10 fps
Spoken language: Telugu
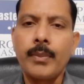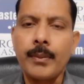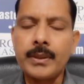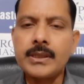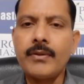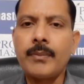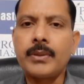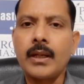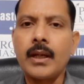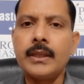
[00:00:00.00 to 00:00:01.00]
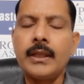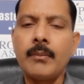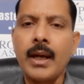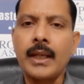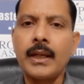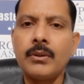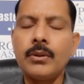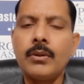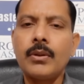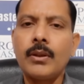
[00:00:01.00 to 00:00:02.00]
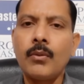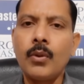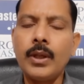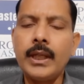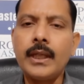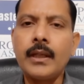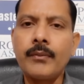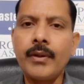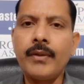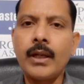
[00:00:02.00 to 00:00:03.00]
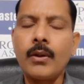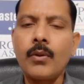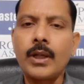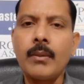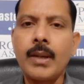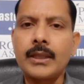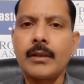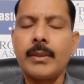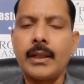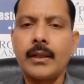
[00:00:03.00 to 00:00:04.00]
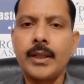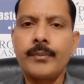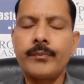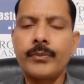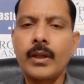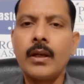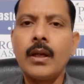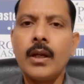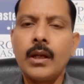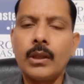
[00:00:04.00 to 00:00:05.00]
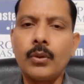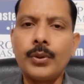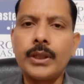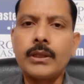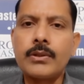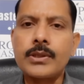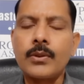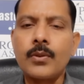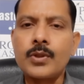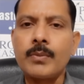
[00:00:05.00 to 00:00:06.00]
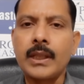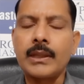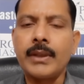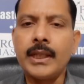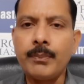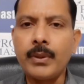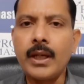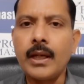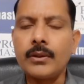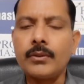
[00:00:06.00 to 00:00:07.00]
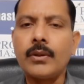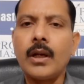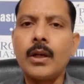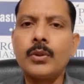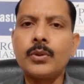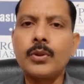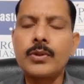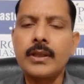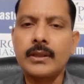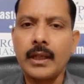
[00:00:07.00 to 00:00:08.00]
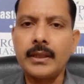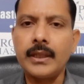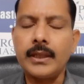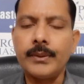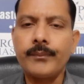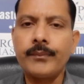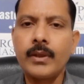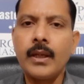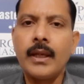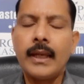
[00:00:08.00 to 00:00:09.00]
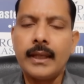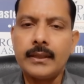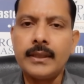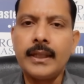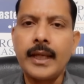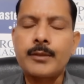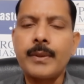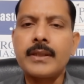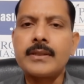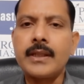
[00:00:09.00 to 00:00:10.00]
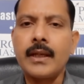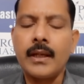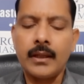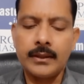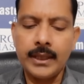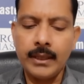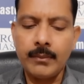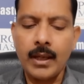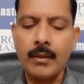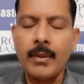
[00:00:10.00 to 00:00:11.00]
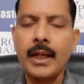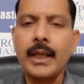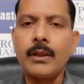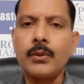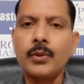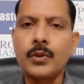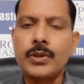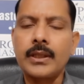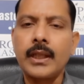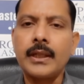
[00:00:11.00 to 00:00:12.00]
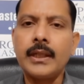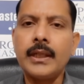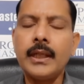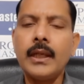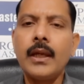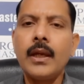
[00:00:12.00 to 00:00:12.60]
ప్రపంచవ్యాప్తంగా దీని మార్కెట్ ఓన్లీ ఇరవై వేల కోట్ల మాత్రమేనండి ట్వంటీ థౌజండ్ కోట్స్ మాత్రమే ఇది ఇప్పటికి కాదు ఆ టూ థౌజండ్ థర్టీకి దీన్ని ఎక్స్పెక్ట్ చే దీని మా మార్కెట్ టూ థౌజండ్ థర్టీకి